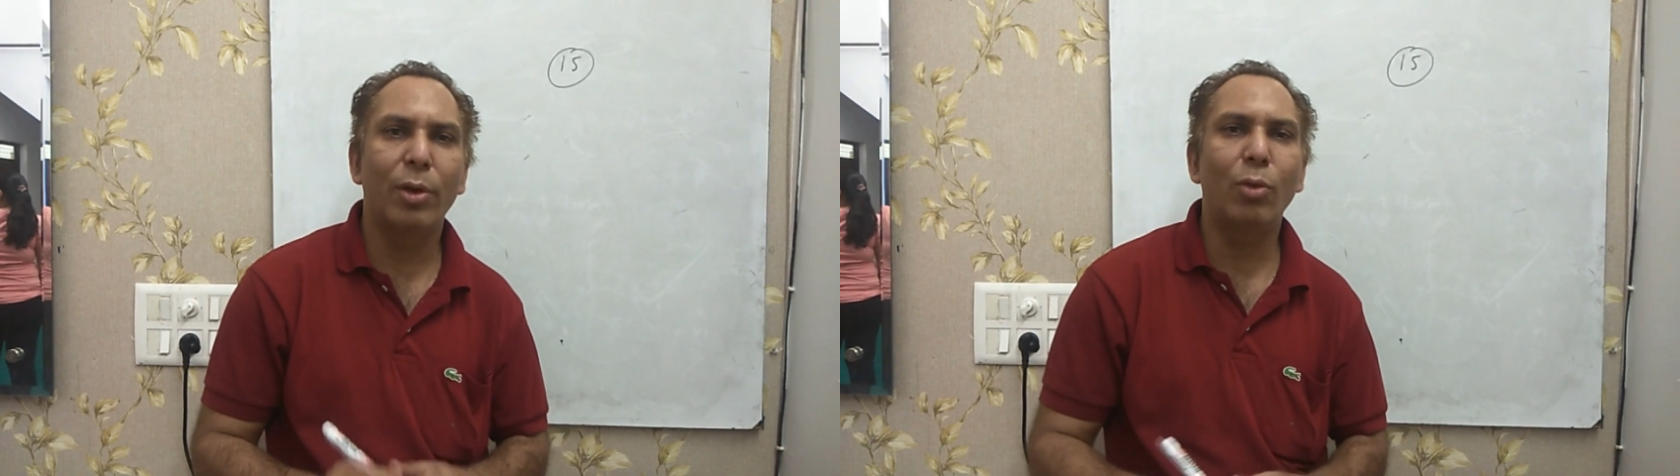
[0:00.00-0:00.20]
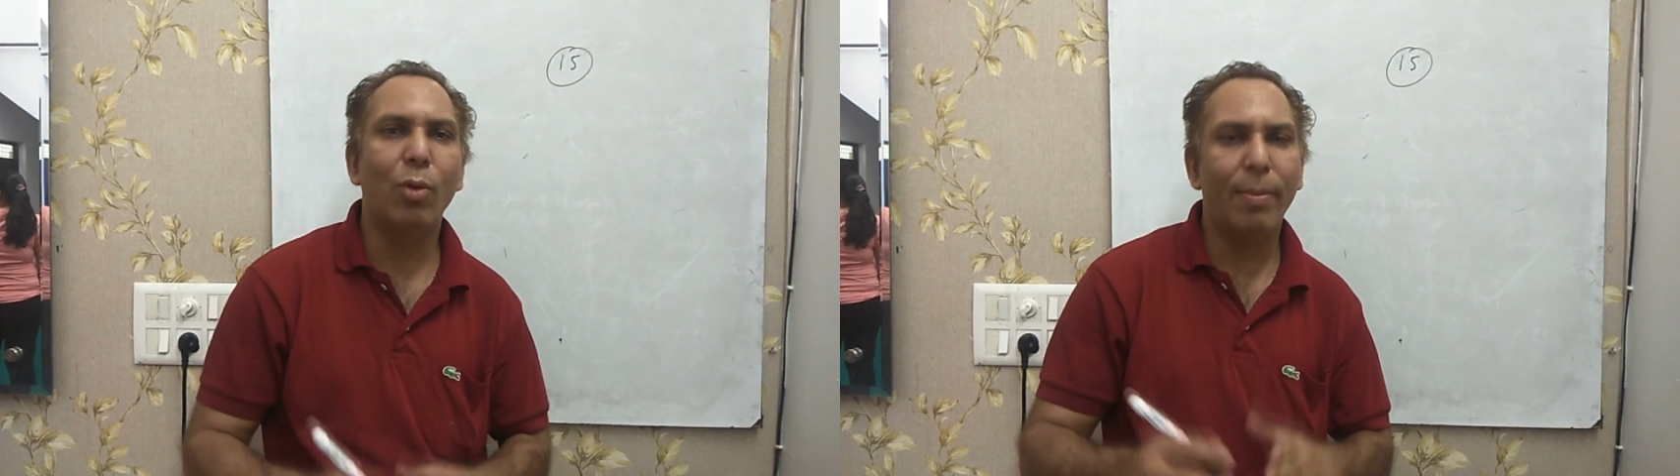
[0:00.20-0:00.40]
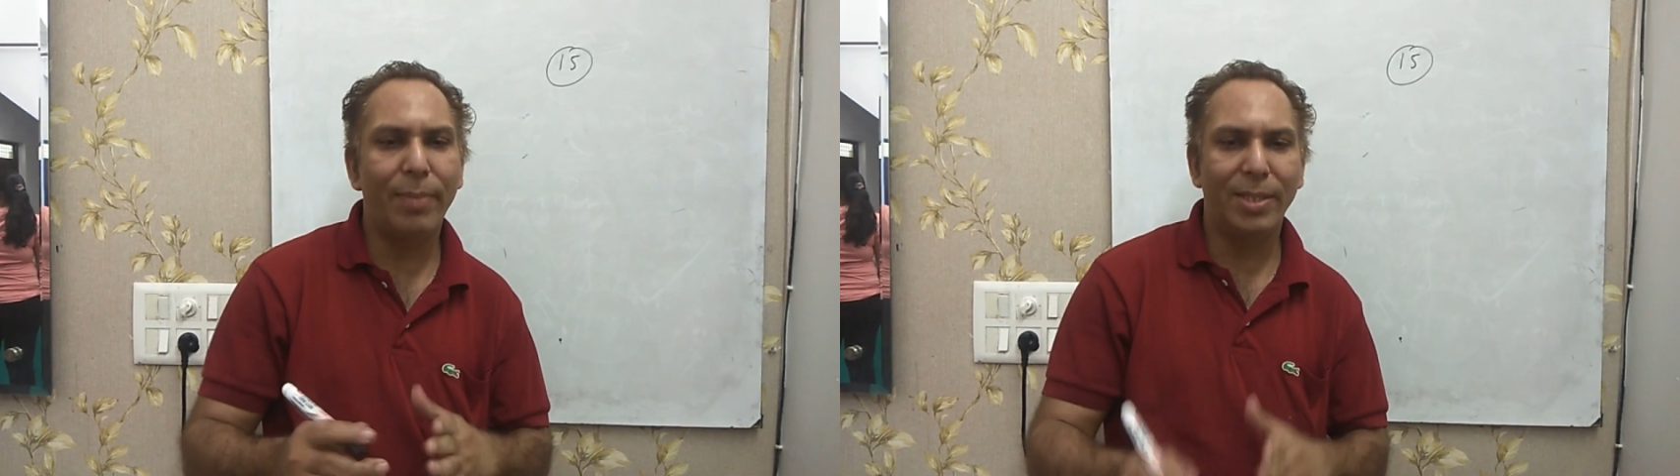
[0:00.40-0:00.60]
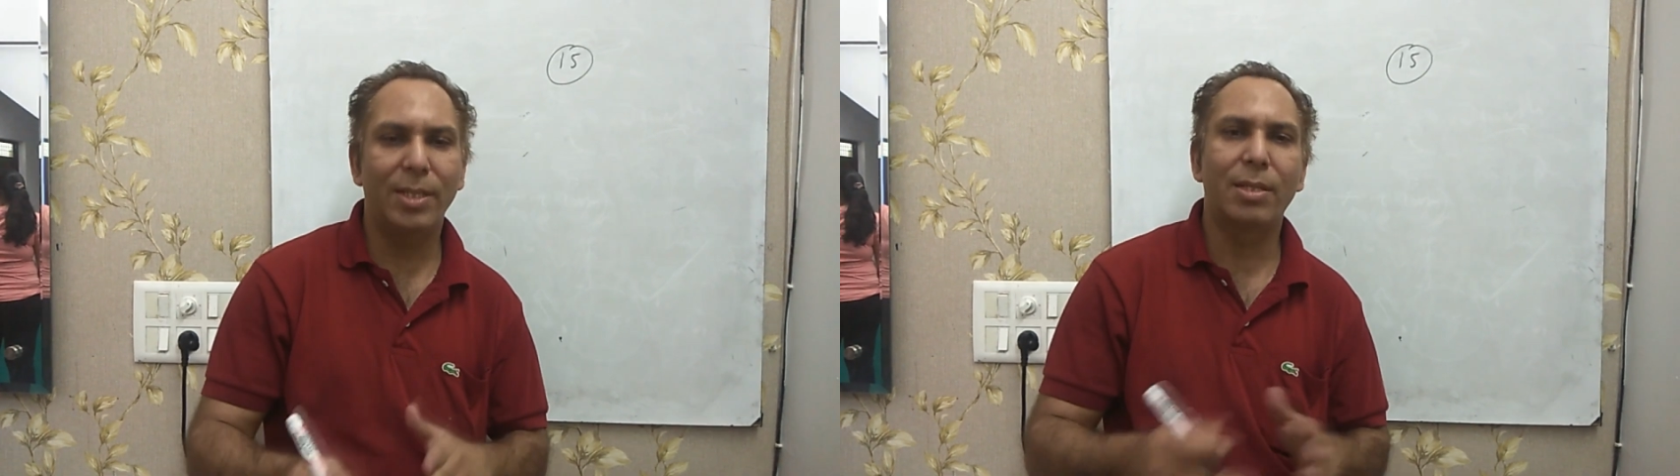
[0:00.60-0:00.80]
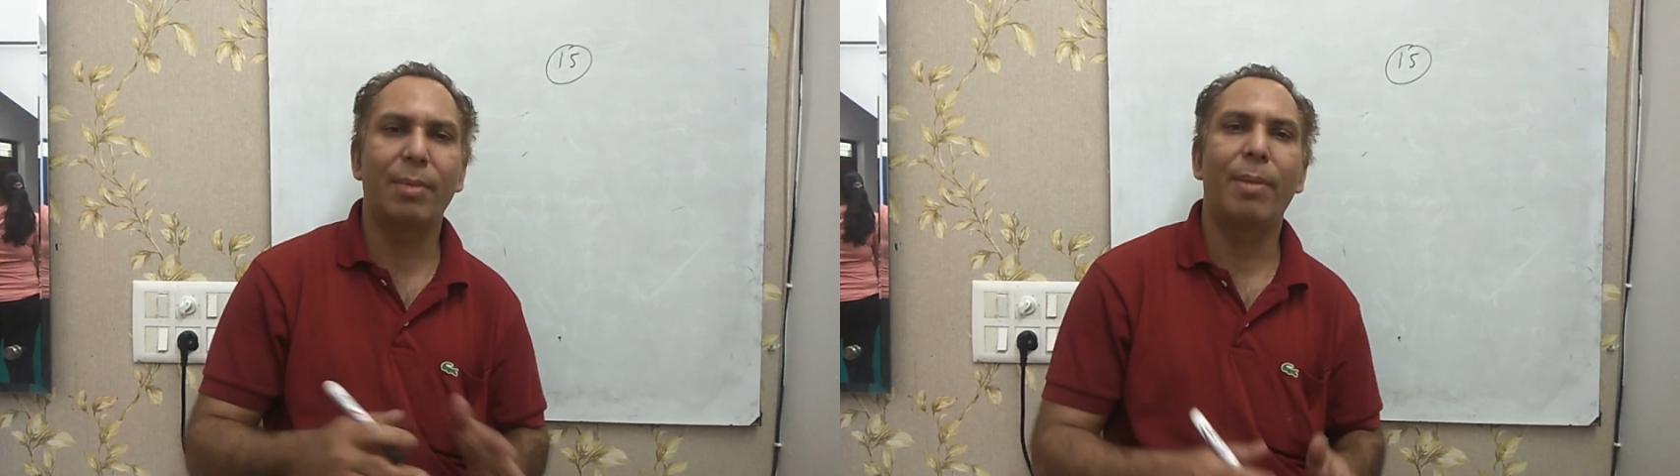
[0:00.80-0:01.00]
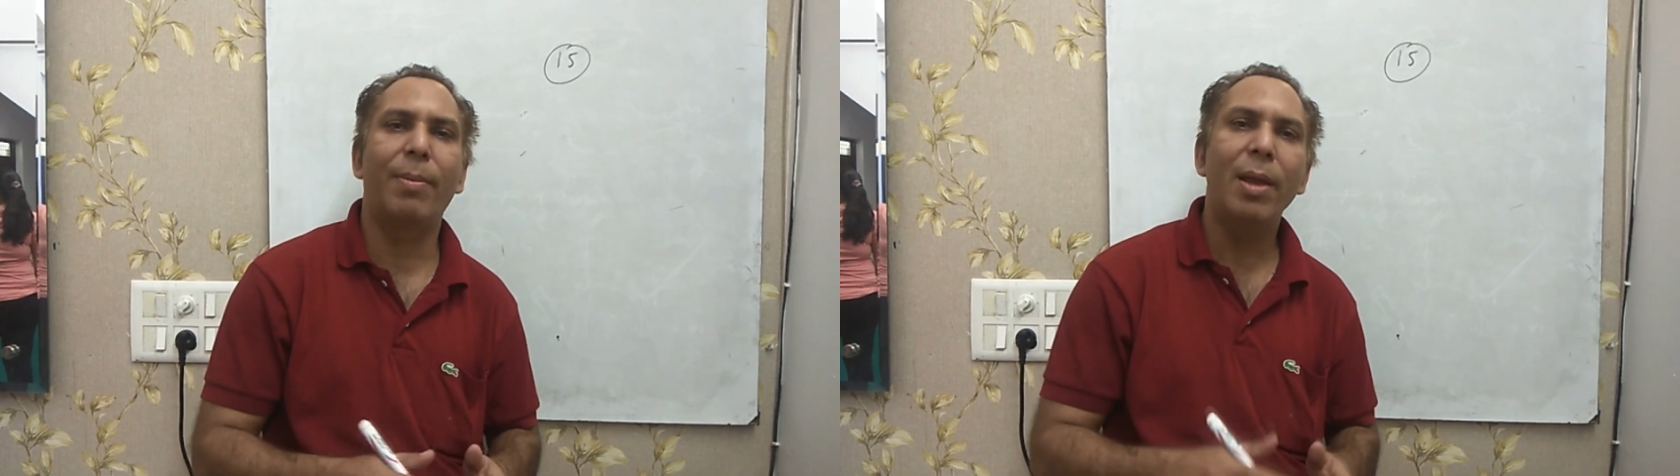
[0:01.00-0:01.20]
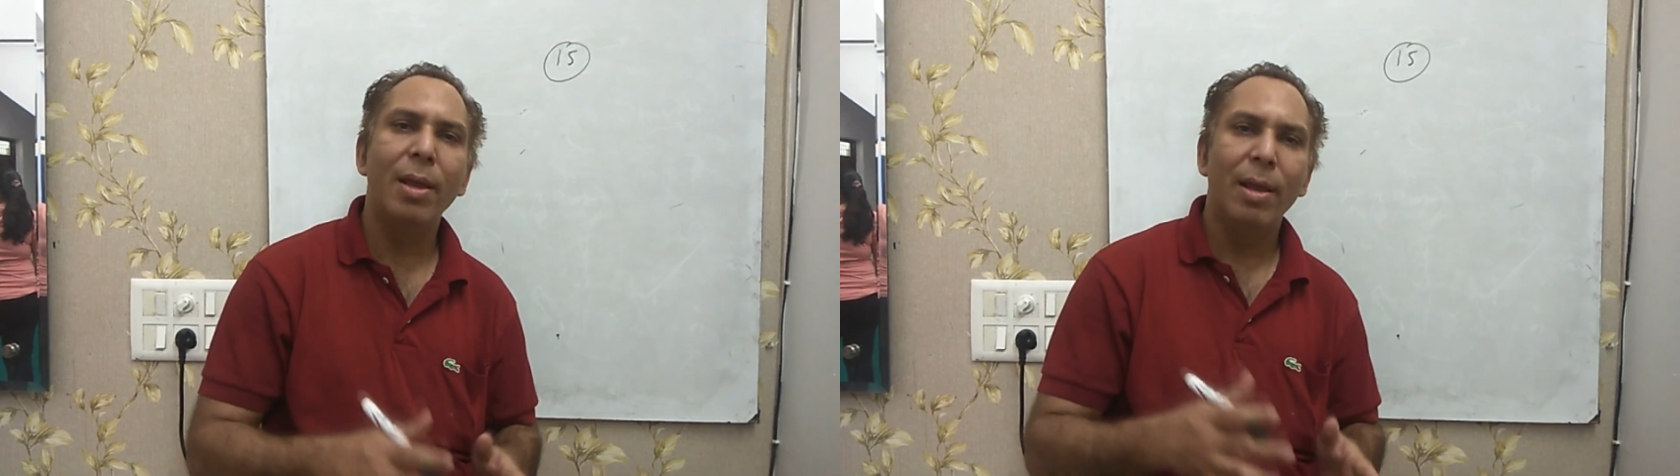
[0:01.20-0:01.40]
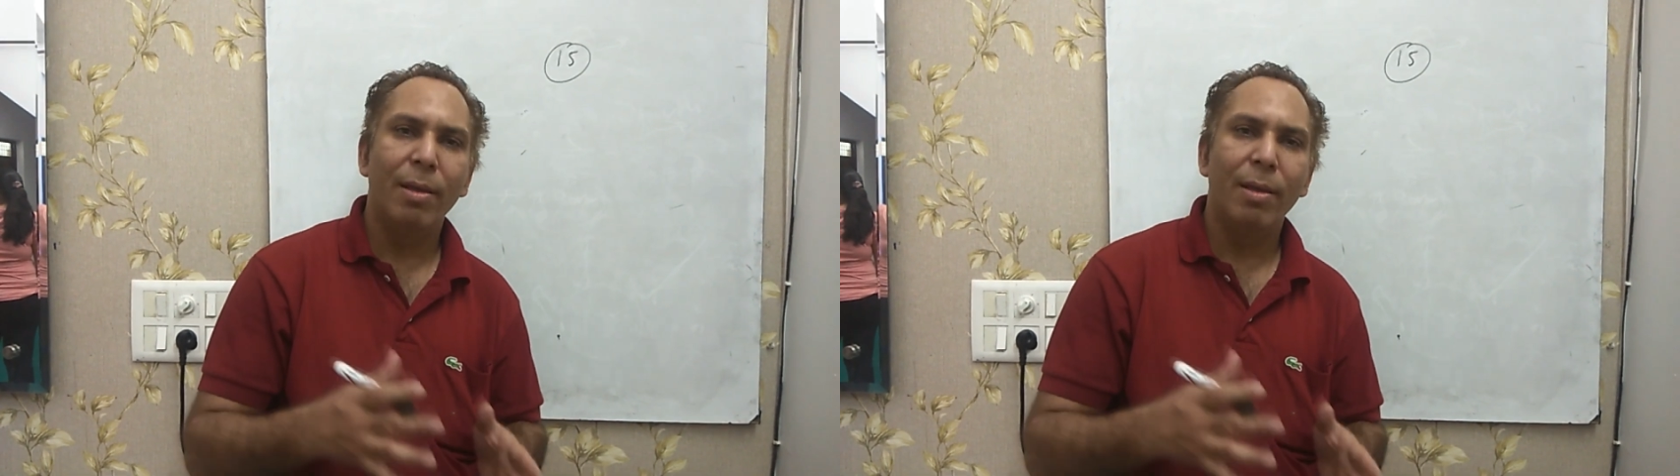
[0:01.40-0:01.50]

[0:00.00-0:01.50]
होगी तो आप इसी समय पे